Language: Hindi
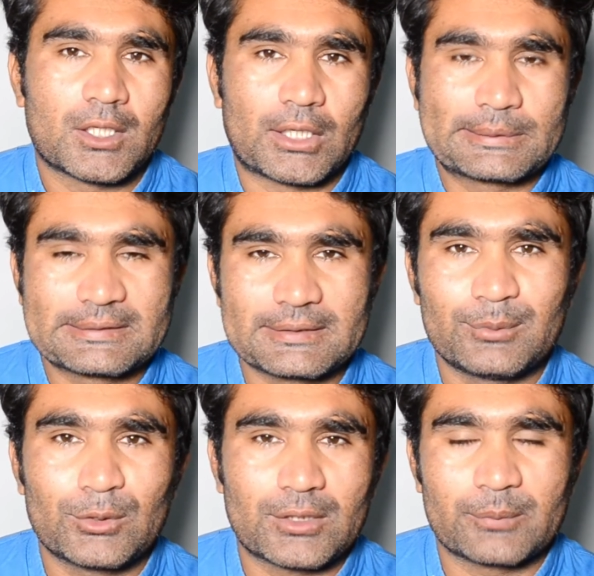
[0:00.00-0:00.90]
और जितने
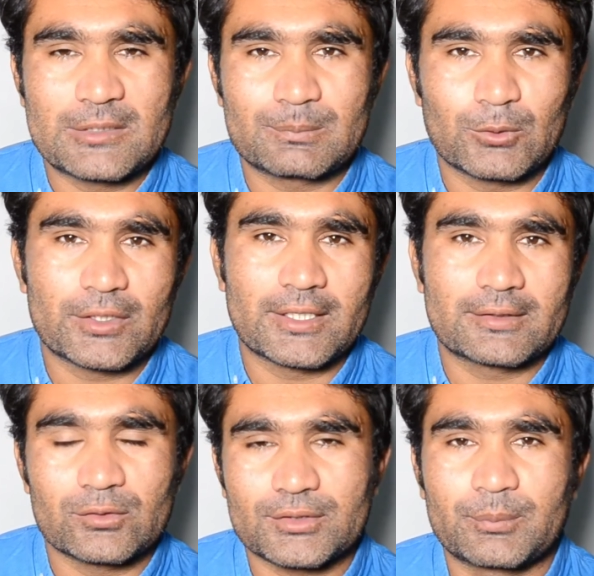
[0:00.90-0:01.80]
भी लोग हमें सपोर्ट
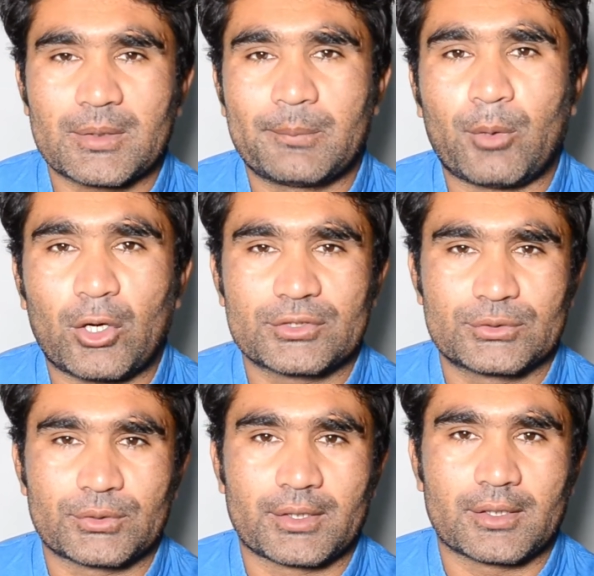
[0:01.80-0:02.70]
करते हैं उन सबका बहुत
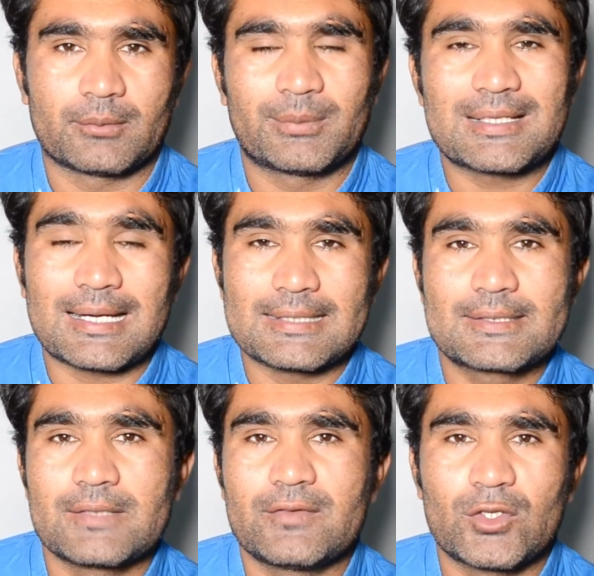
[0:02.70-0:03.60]
शुक्रिया बट आज
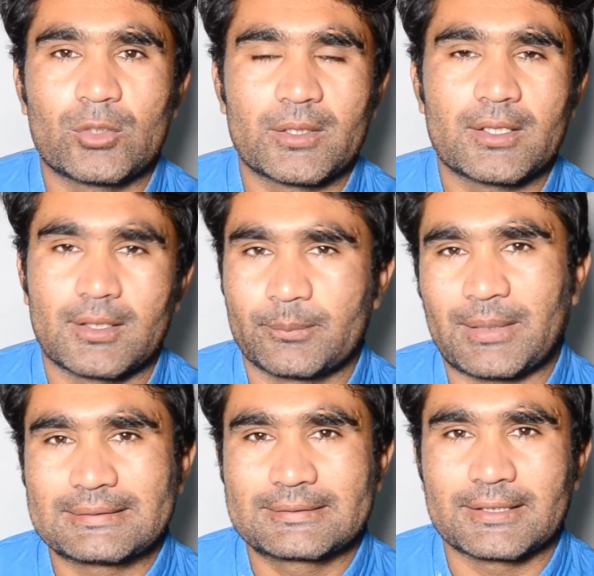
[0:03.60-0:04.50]
की वीडियो में हम
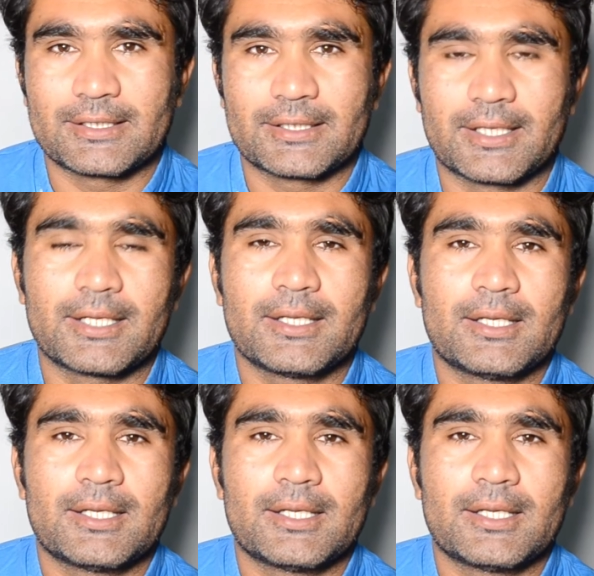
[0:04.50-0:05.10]
बात करेंगे